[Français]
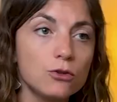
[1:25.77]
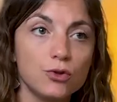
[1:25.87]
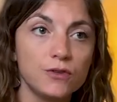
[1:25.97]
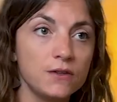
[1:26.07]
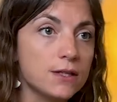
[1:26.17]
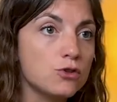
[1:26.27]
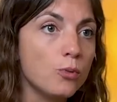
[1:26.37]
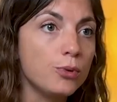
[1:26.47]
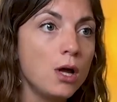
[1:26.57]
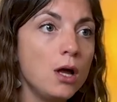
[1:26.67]
Dans ces
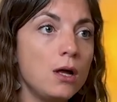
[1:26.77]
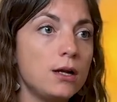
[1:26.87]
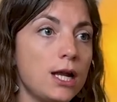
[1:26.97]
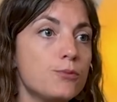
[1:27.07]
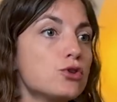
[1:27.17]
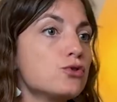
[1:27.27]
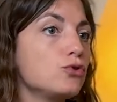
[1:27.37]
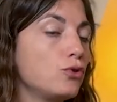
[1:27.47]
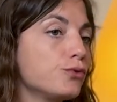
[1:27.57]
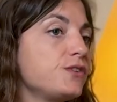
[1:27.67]
exemples, l'absence de
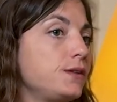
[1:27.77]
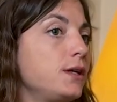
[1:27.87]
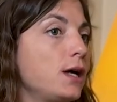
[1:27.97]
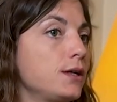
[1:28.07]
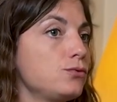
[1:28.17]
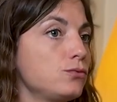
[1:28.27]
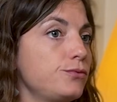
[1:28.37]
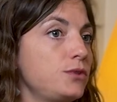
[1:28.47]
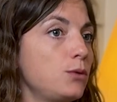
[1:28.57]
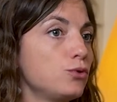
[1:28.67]
considération
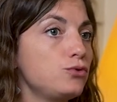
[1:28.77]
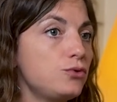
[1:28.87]
finalement du